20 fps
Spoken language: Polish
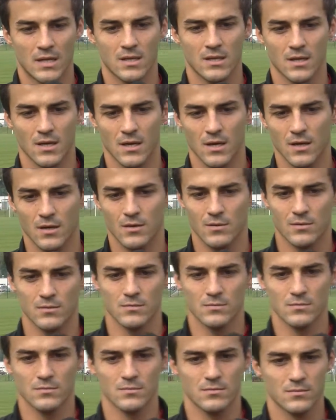Tak,
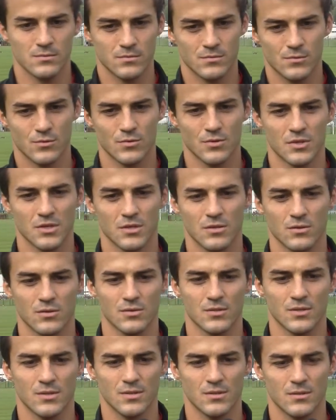um, duży
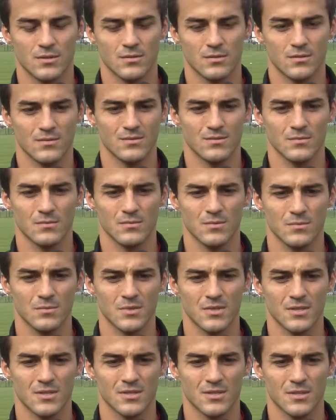niedosyt. Y, no,
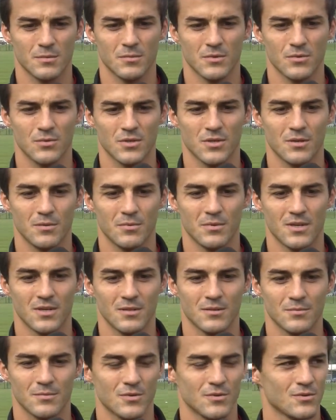myślę, że nie ma już się chyba na
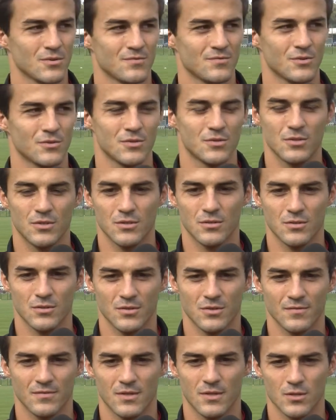tym co rozwodzić, co
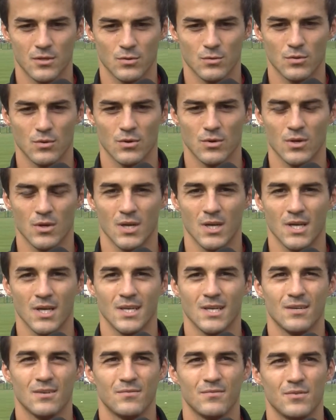się wydarzyło
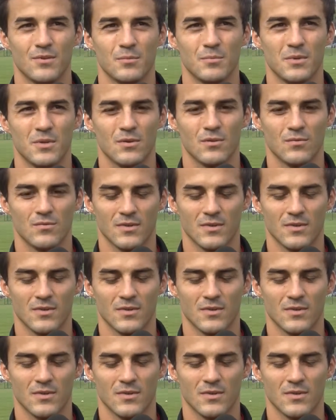w Rybniku.